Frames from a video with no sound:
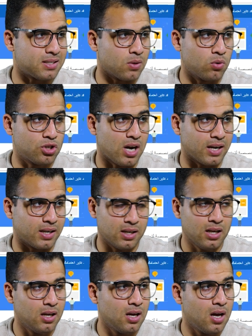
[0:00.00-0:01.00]
تزودش عن
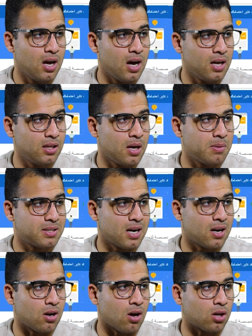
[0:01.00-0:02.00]
كده انت
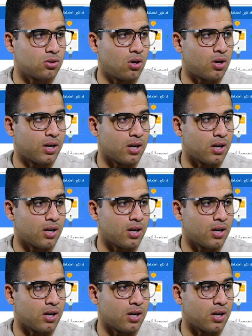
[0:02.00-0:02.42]
مثلا هختار